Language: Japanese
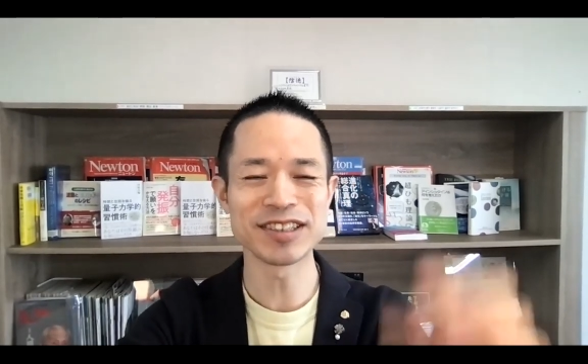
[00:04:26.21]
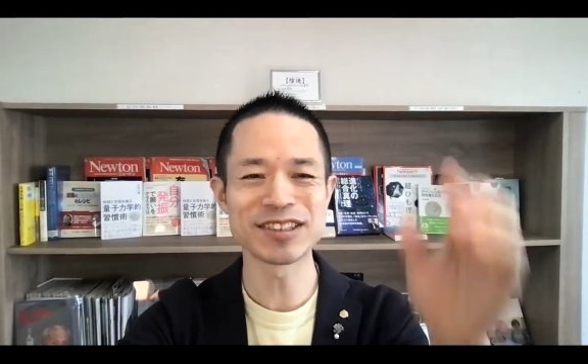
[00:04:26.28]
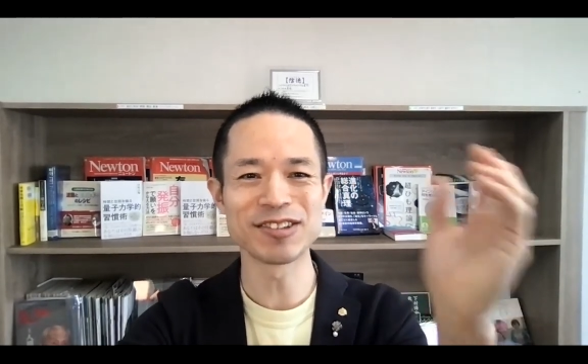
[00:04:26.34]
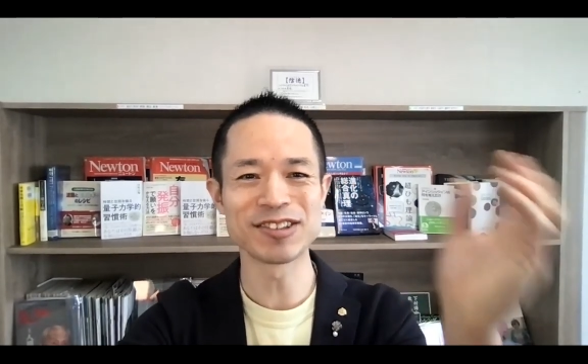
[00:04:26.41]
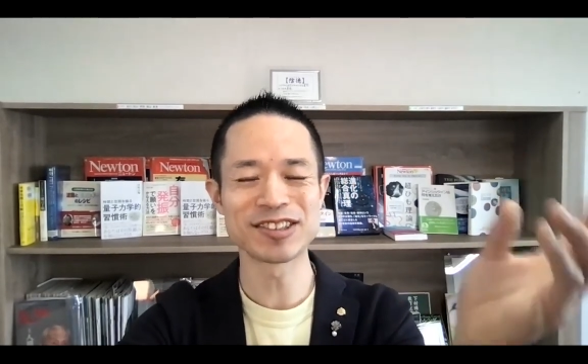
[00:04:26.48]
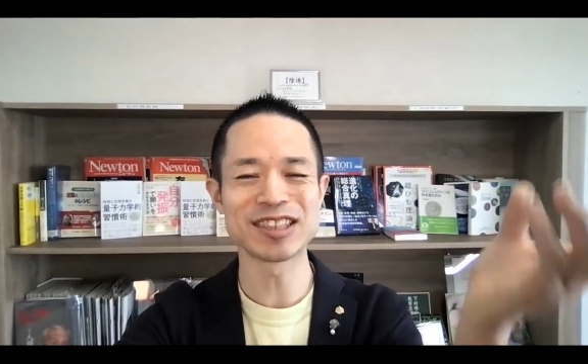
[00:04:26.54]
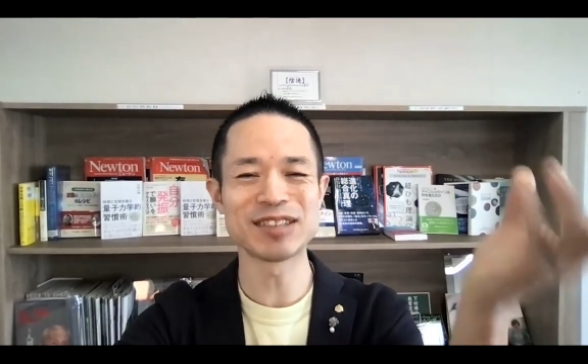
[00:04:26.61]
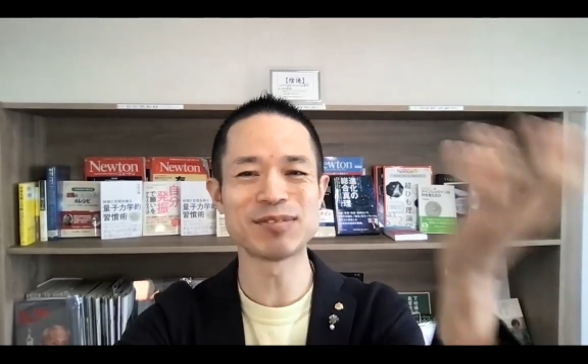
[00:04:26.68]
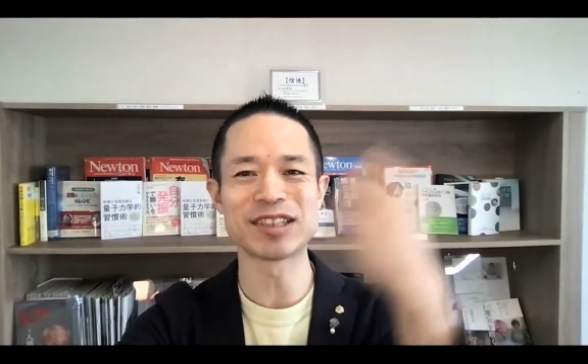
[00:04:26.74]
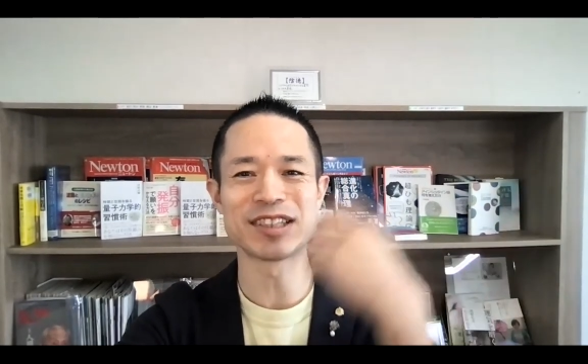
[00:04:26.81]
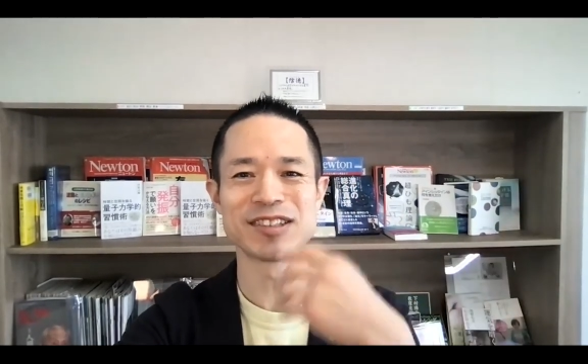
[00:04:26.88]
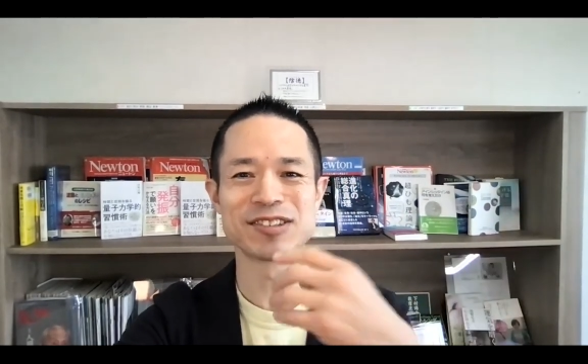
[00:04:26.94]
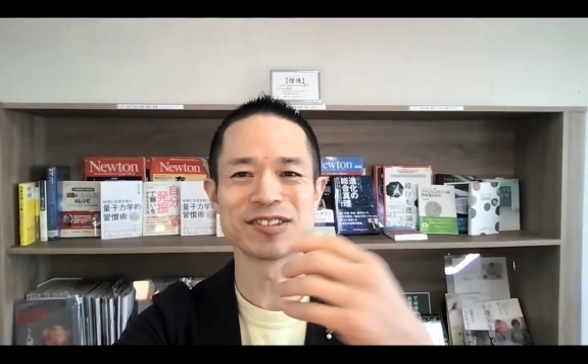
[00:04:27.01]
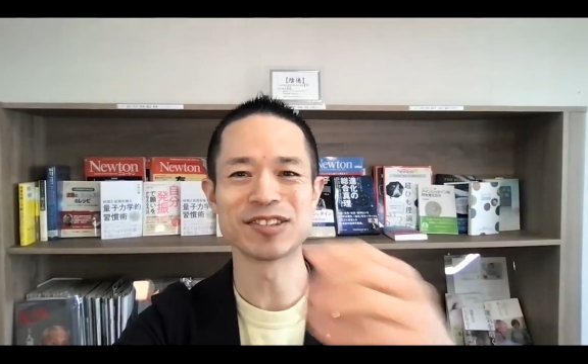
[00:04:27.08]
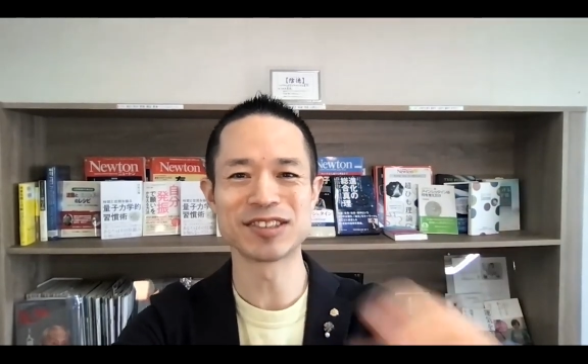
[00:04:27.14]
院ってお薬も
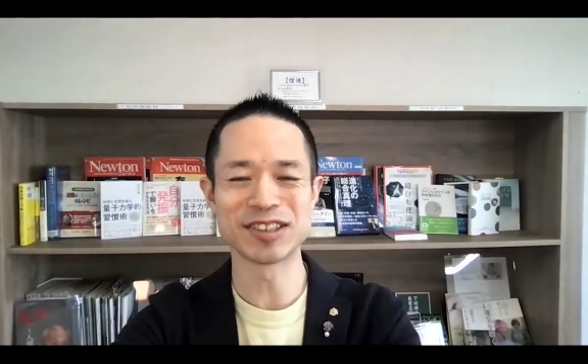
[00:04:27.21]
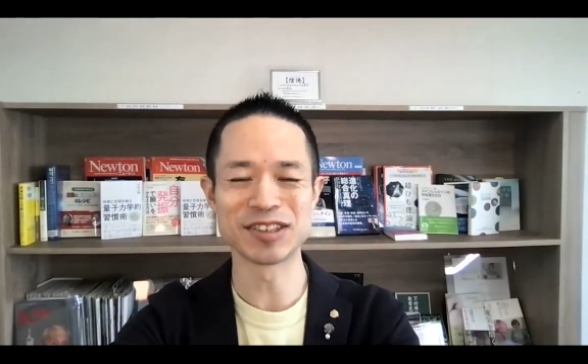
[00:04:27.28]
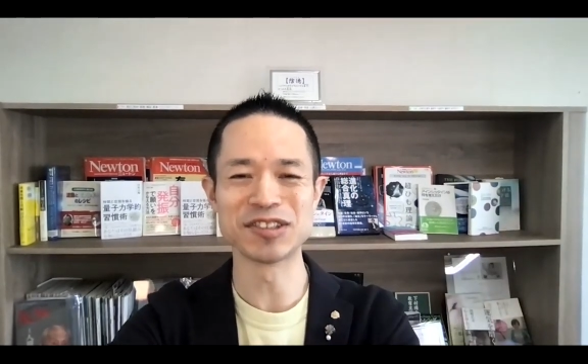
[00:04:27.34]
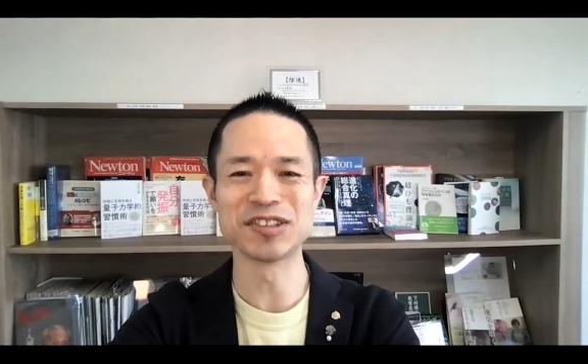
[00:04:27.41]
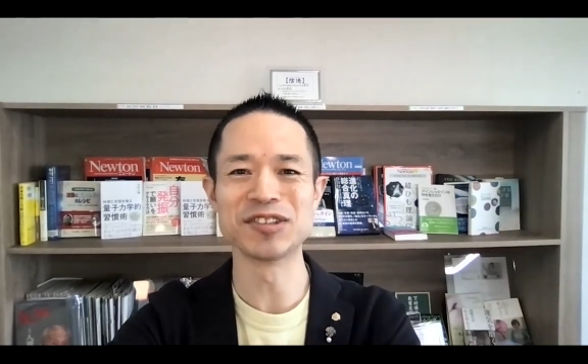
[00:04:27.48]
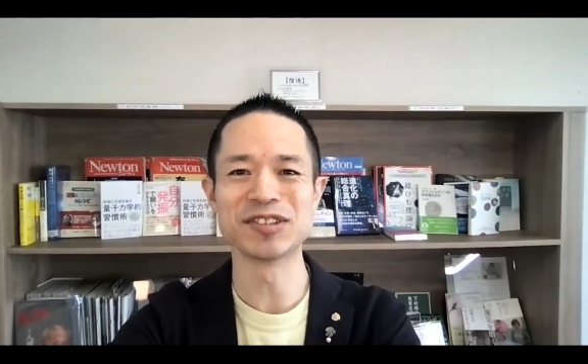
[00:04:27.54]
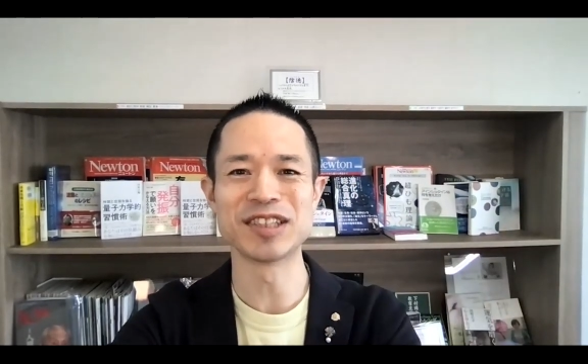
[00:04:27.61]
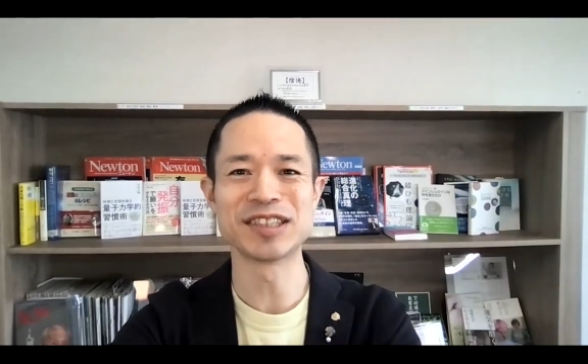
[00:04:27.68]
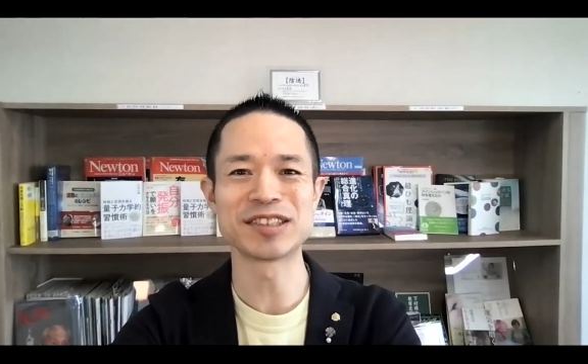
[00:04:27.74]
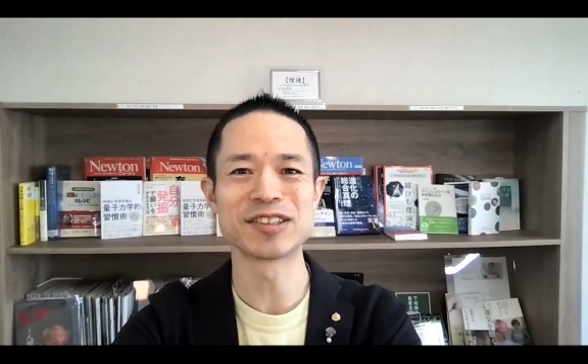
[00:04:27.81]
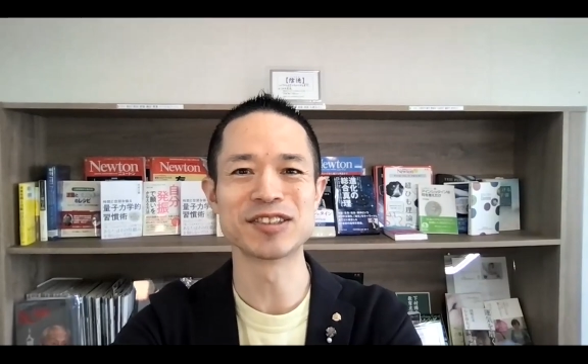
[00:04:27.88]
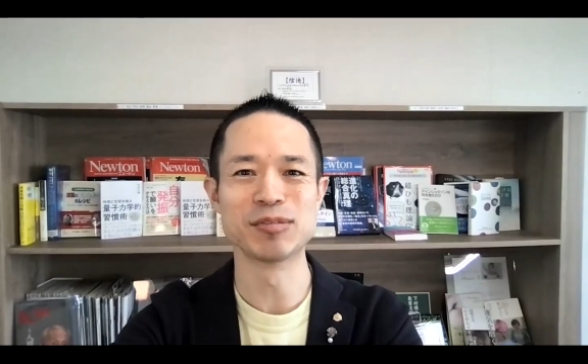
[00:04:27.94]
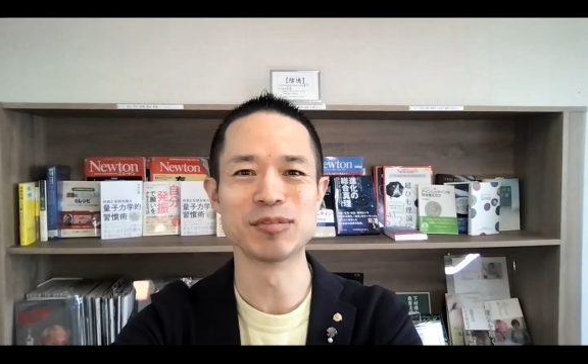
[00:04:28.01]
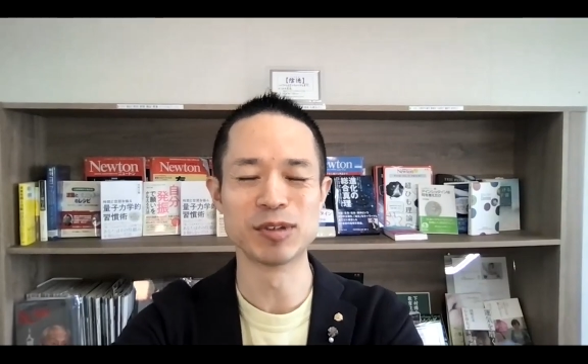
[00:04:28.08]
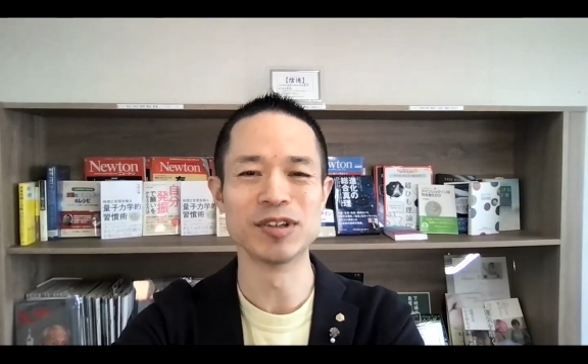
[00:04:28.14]
らうことって有料ですけ
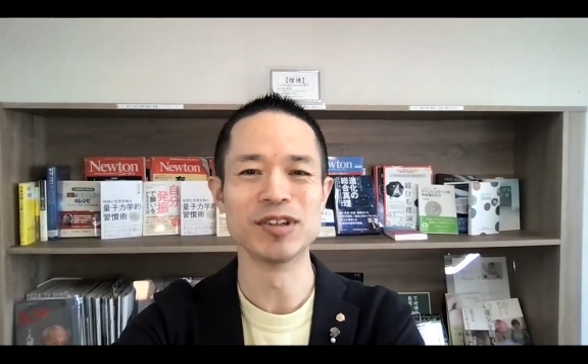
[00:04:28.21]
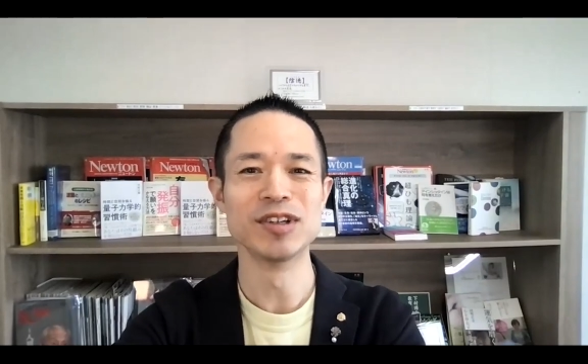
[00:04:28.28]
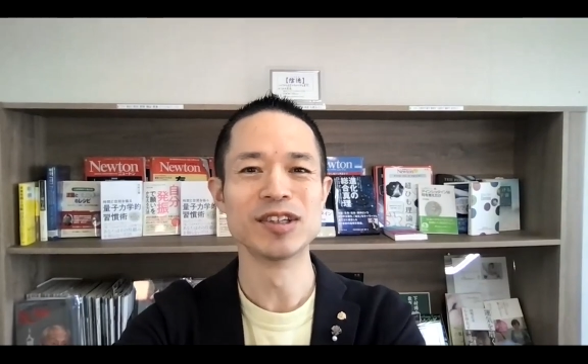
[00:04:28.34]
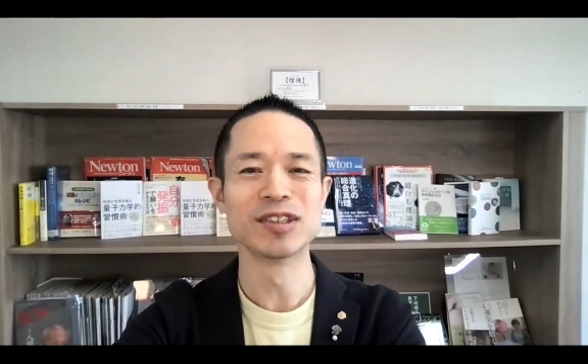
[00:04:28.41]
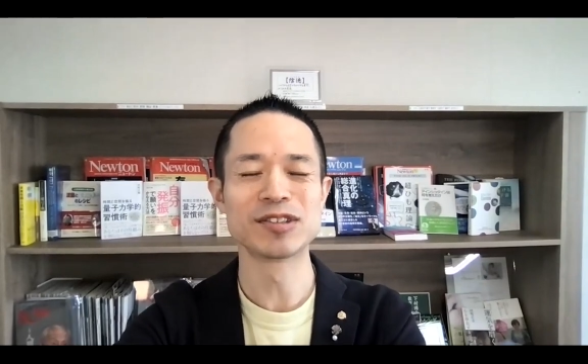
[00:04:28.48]
ども、